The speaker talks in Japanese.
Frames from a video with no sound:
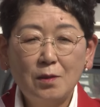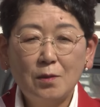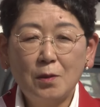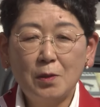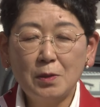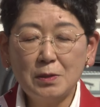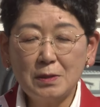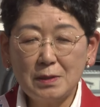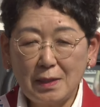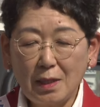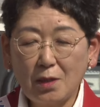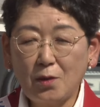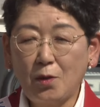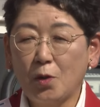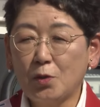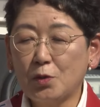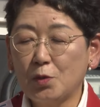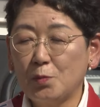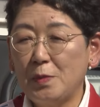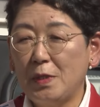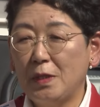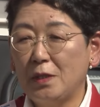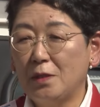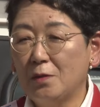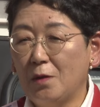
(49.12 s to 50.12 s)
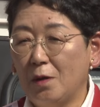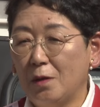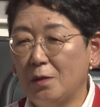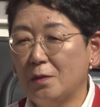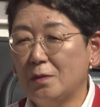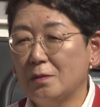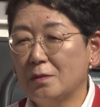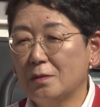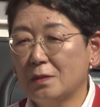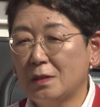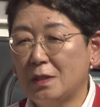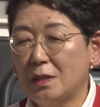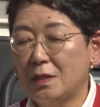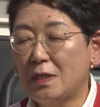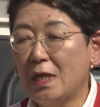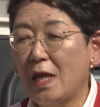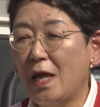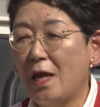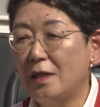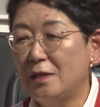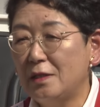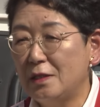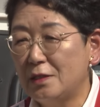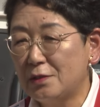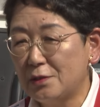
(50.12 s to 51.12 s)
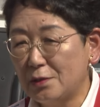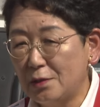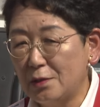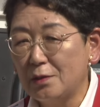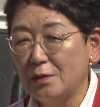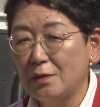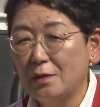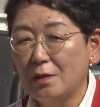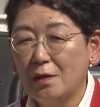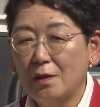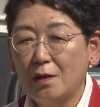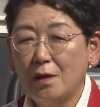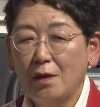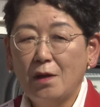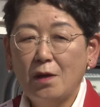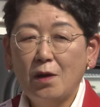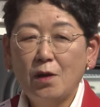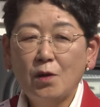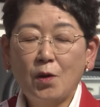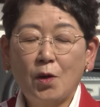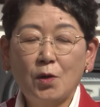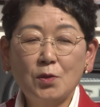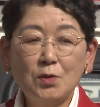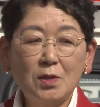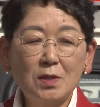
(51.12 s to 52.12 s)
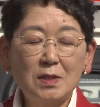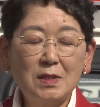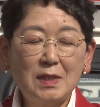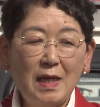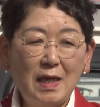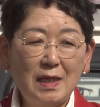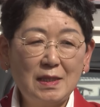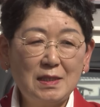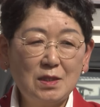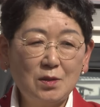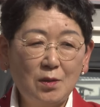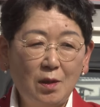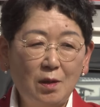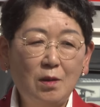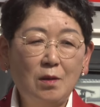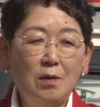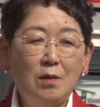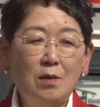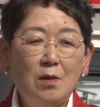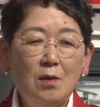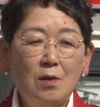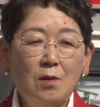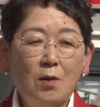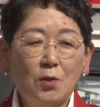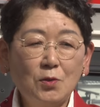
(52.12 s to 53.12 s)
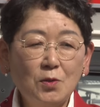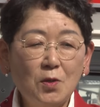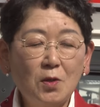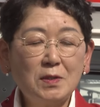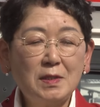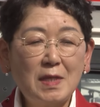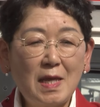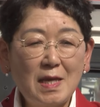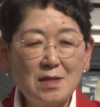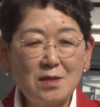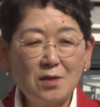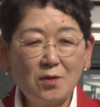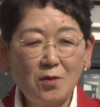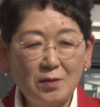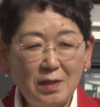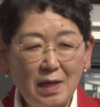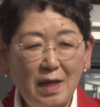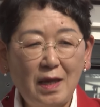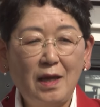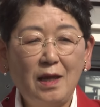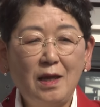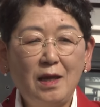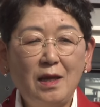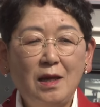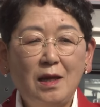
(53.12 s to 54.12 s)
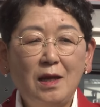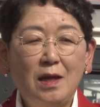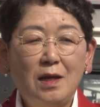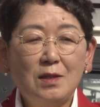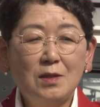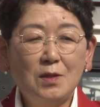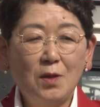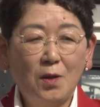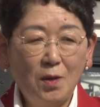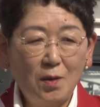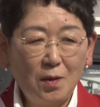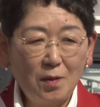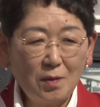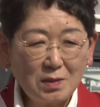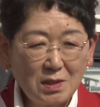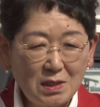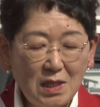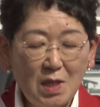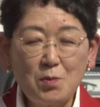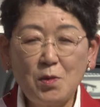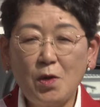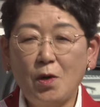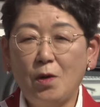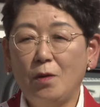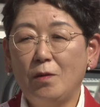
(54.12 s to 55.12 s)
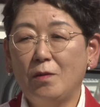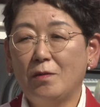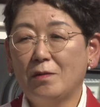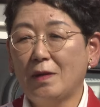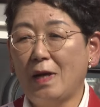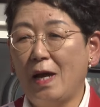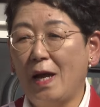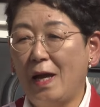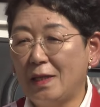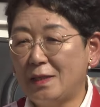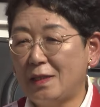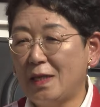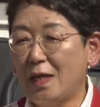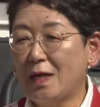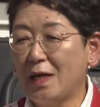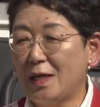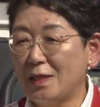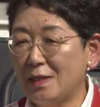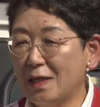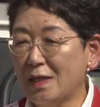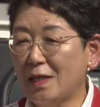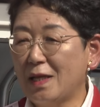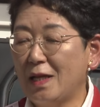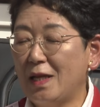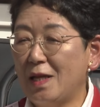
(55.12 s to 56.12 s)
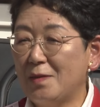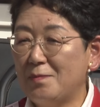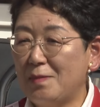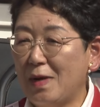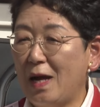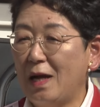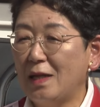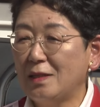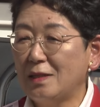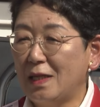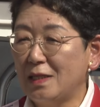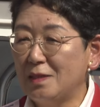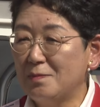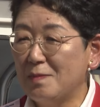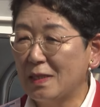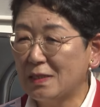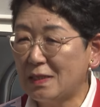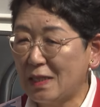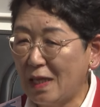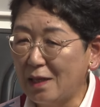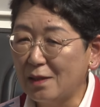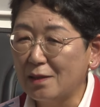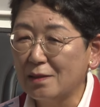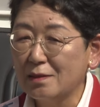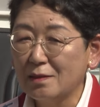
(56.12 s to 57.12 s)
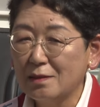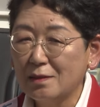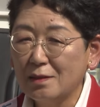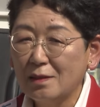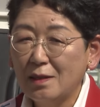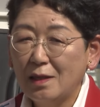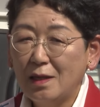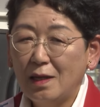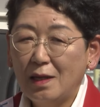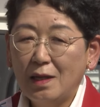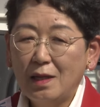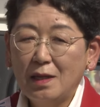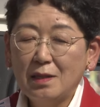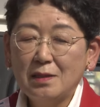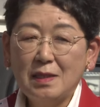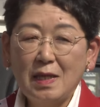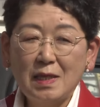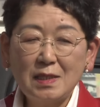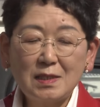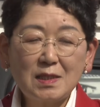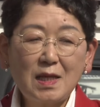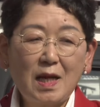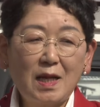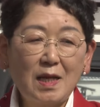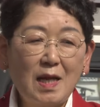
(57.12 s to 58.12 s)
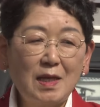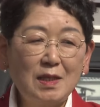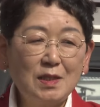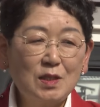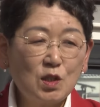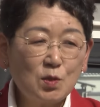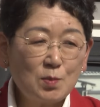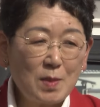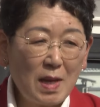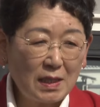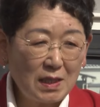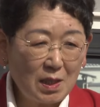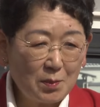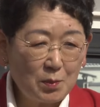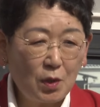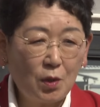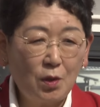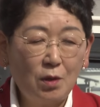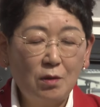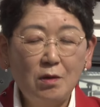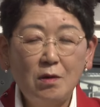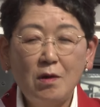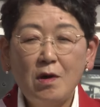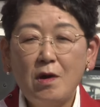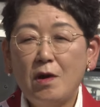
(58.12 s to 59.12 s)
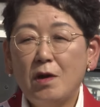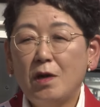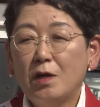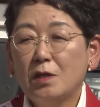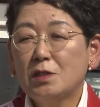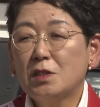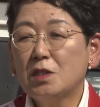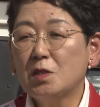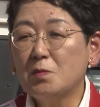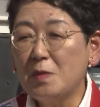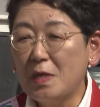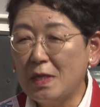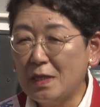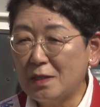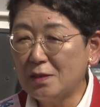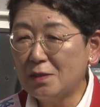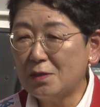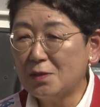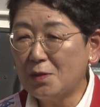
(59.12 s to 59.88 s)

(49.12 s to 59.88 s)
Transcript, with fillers: そして国民を犠牲にする、この政治をこの選挙でどうしても変えていかなければなりません。ですからいつまでも自民